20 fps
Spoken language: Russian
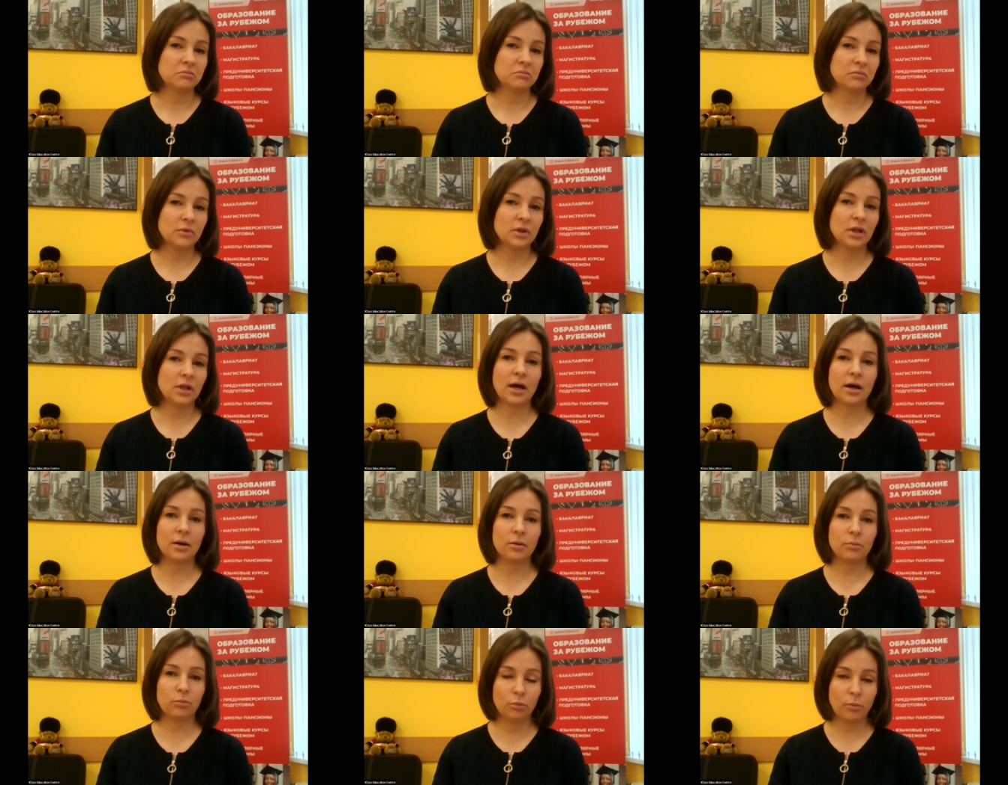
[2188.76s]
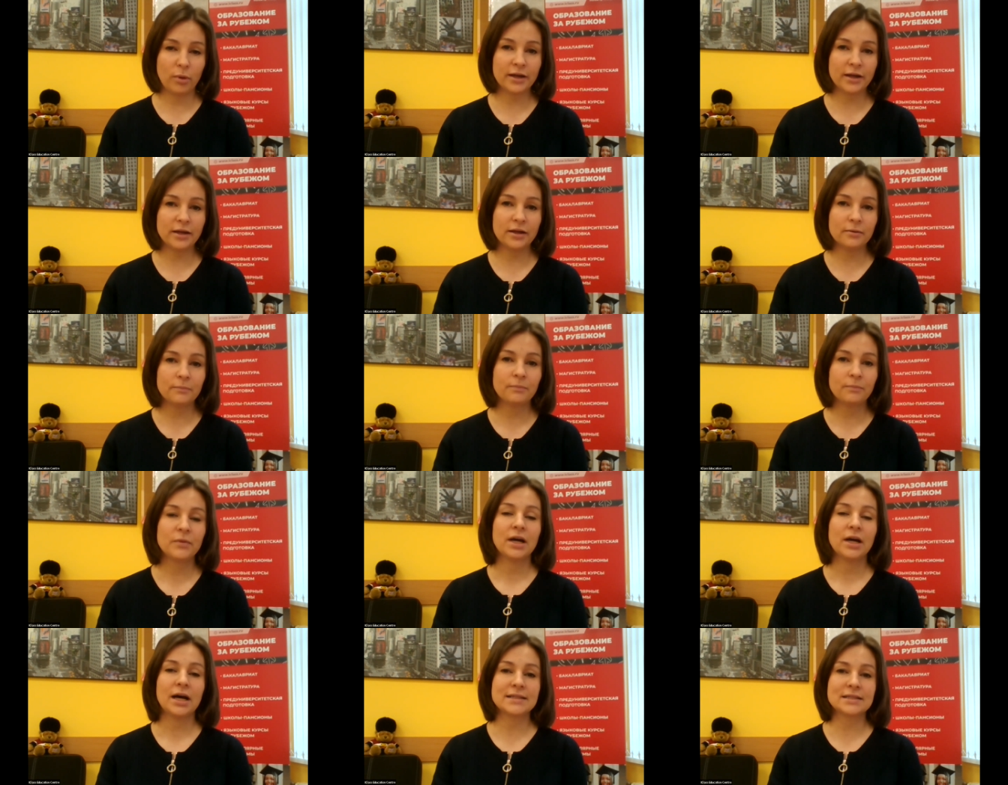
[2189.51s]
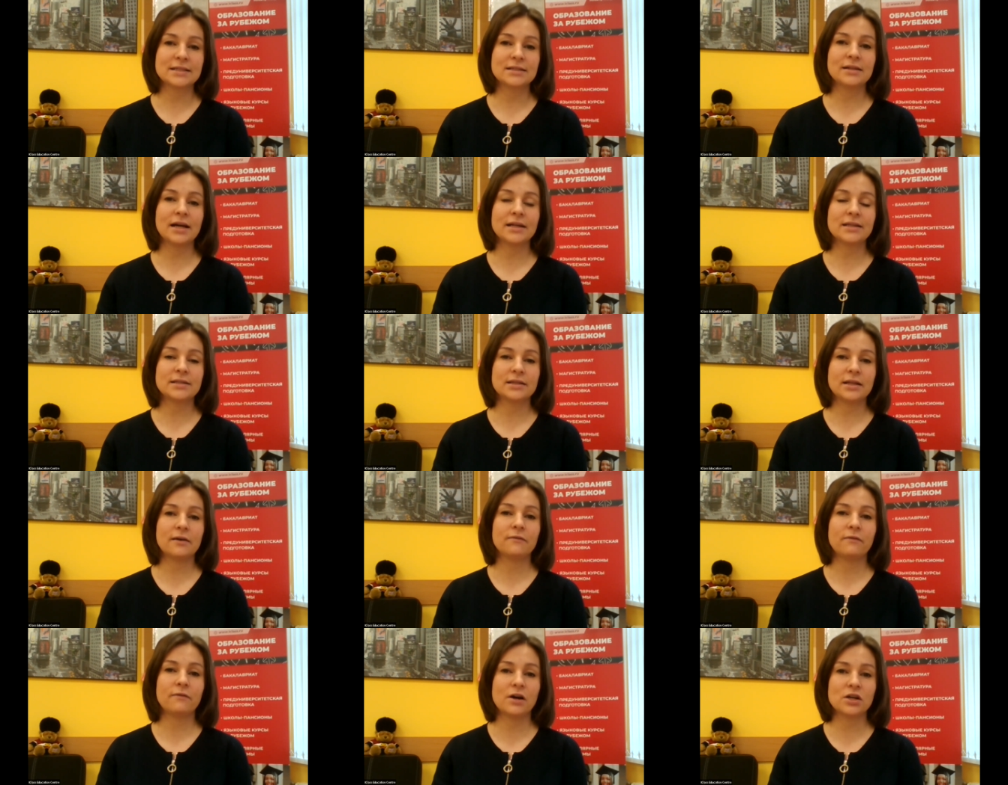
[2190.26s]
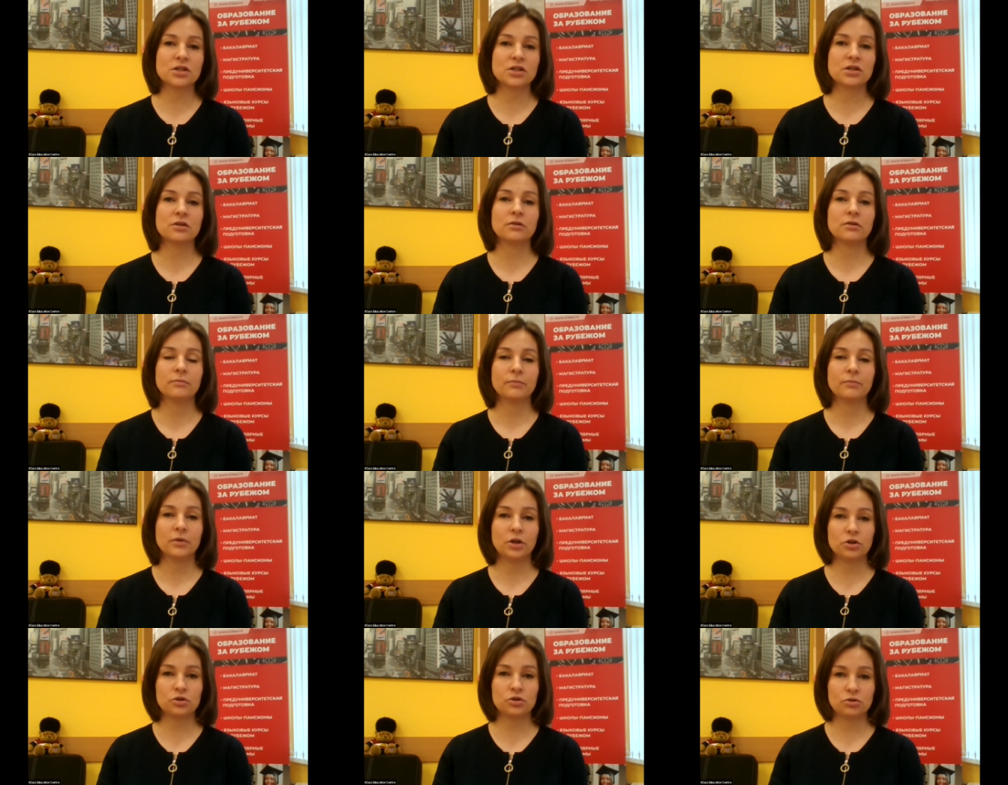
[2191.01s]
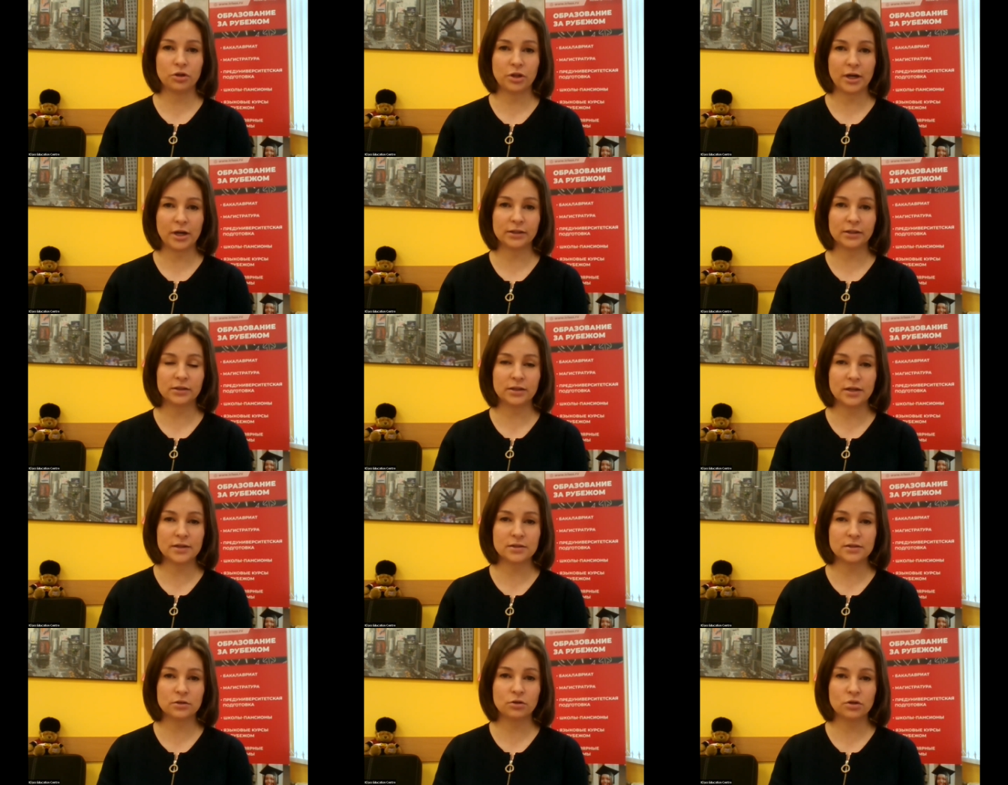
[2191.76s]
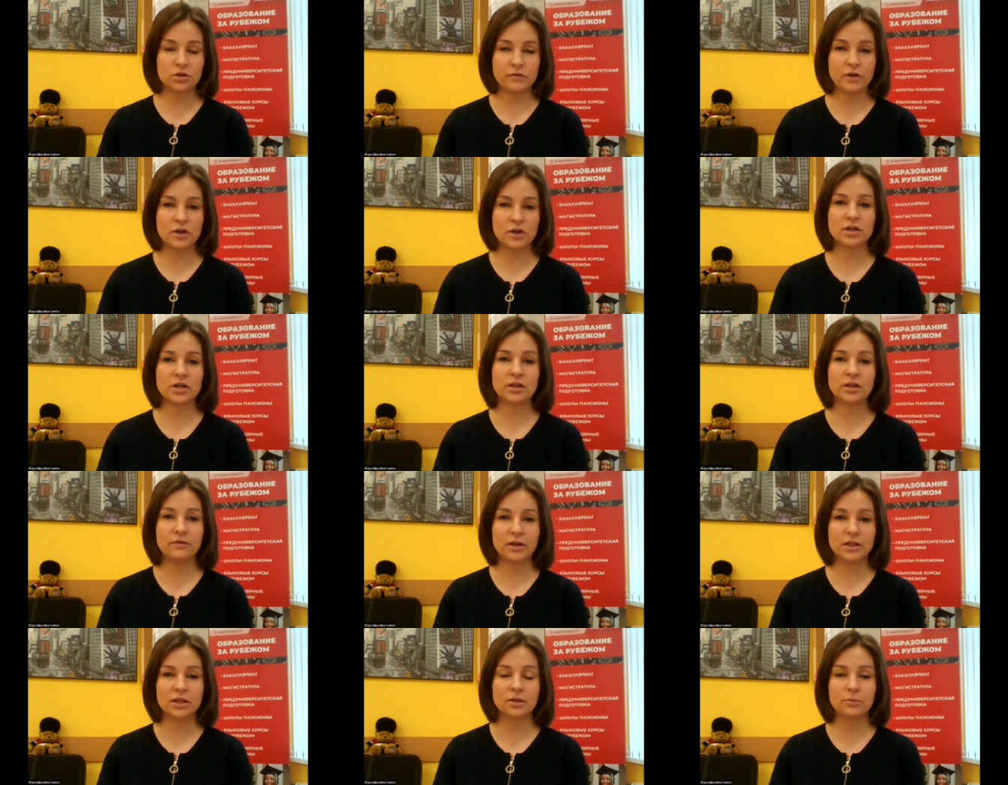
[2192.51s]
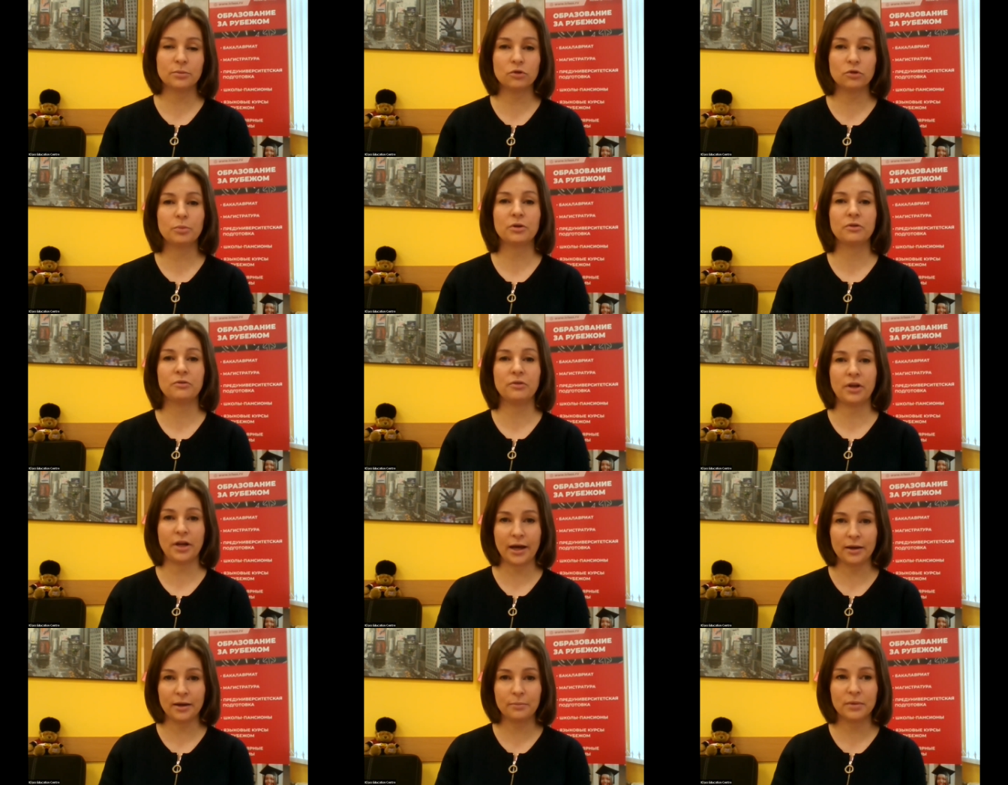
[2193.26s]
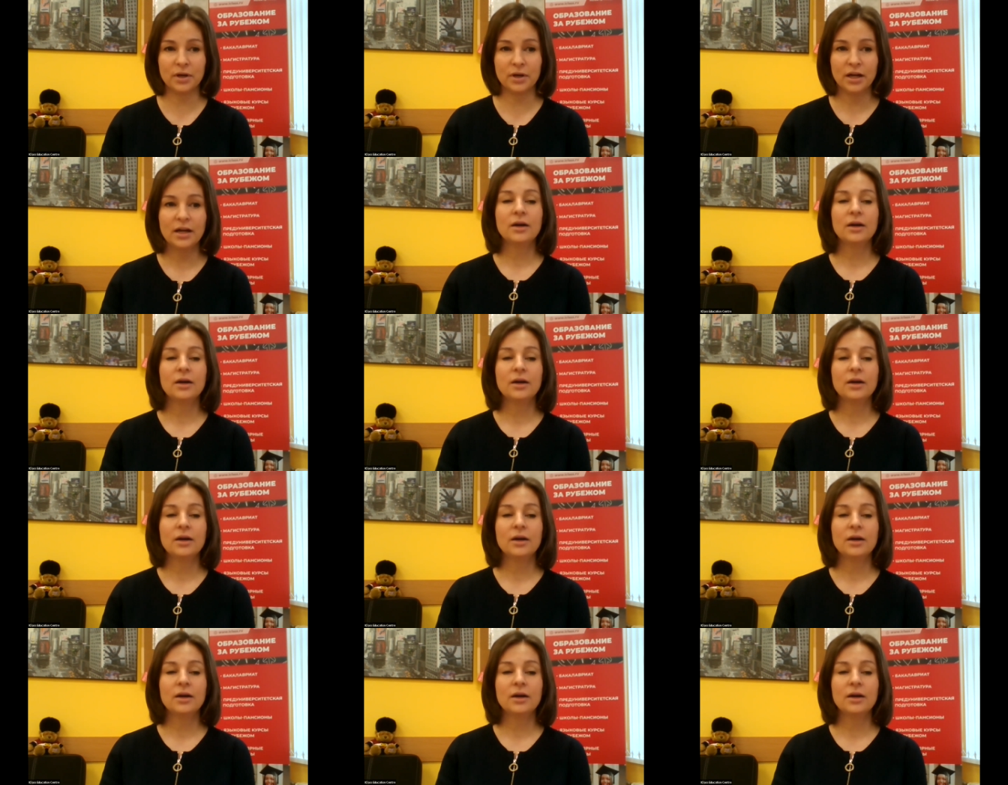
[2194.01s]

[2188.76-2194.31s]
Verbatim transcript: на бумаге, отсылаете нам ваши результаты теста, то есть ваши ответы, мы его проверяем.